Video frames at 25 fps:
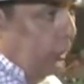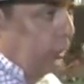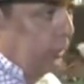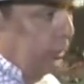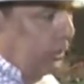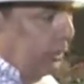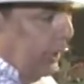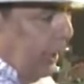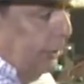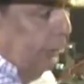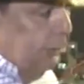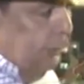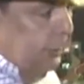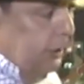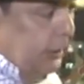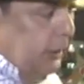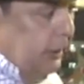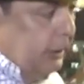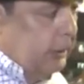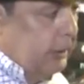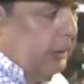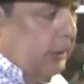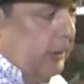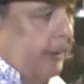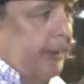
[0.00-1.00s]
nos Estados
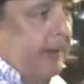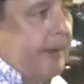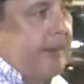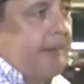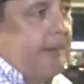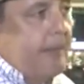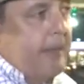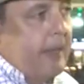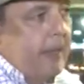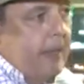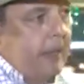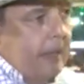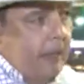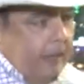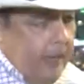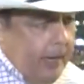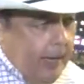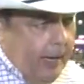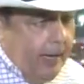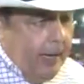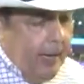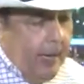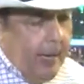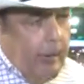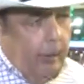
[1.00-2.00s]
Unidos,
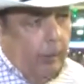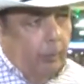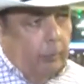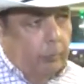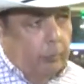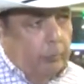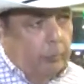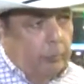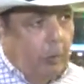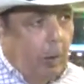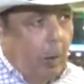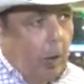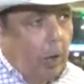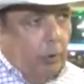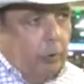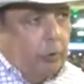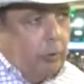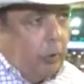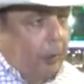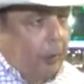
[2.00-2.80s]
é, os maiores